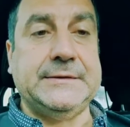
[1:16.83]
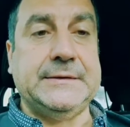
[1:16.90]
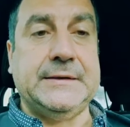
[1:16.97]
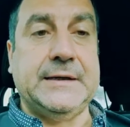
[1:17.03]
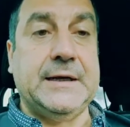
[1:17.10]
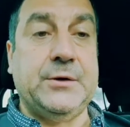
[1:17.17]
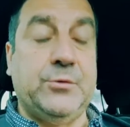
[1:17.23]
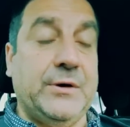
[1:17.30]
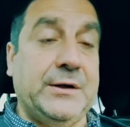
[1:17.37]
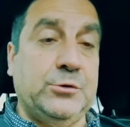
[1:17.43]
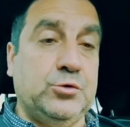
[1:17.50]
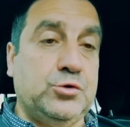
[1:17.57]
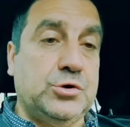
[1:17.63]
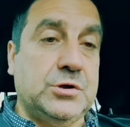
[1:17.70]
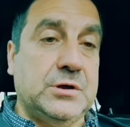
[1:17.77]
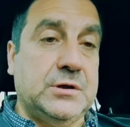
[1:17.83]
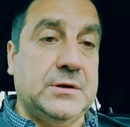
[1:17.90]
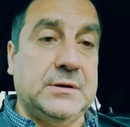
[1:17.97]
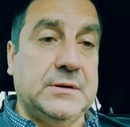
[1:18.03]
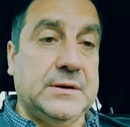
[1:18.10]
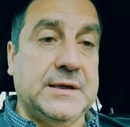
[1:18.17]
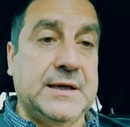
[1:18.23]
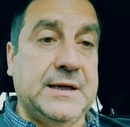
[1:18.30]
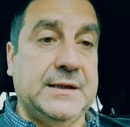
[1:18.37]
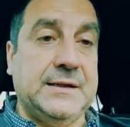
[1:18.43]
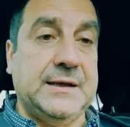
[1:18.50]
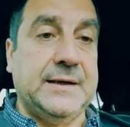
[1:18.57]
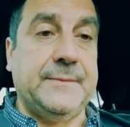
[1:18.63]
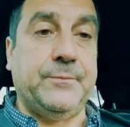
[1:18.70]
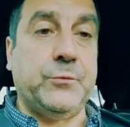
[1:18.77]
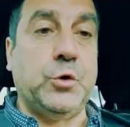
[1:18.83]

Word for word: la Juventus chiede